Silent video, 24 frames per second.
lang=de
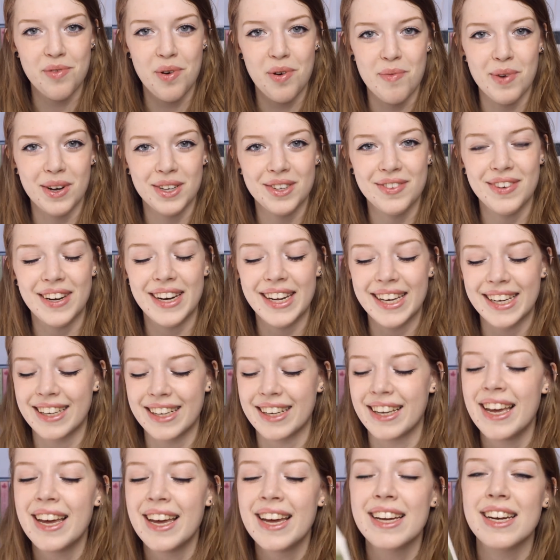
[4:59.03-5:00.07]
Infobox
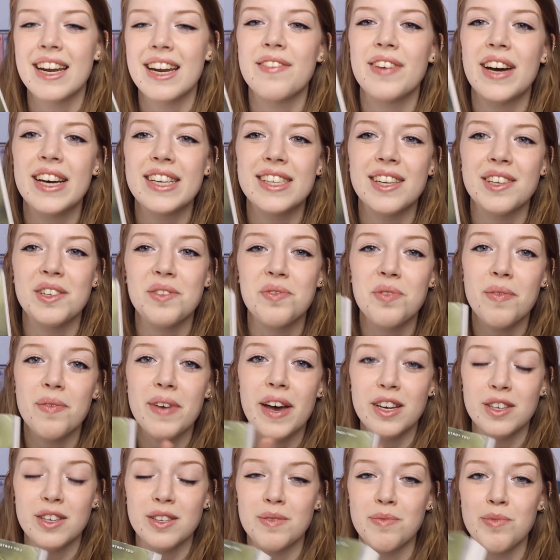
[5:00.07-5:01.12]
verlinken, der weiß, dass ich vom
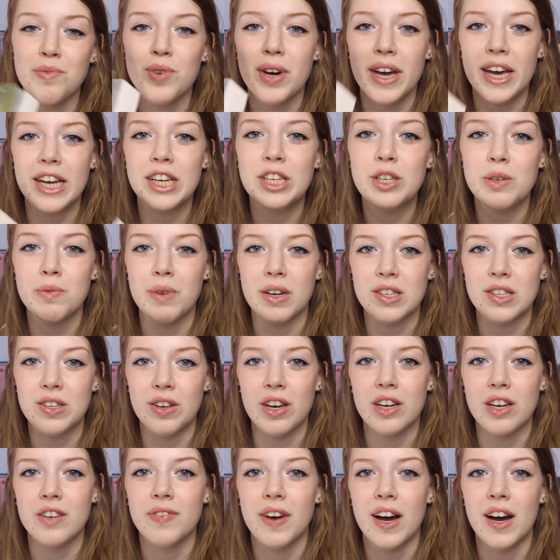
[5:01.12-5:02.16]
ersten Buch echt
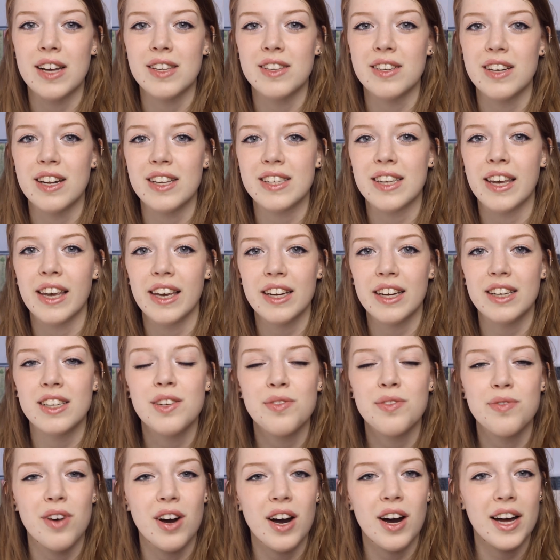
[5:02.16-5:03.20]
überzeugt war. Also das ging
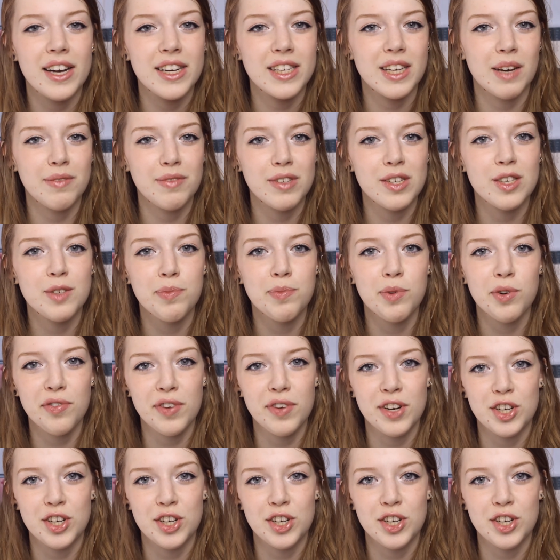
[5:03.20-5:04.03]
richtig voran, ich habe dieses Buch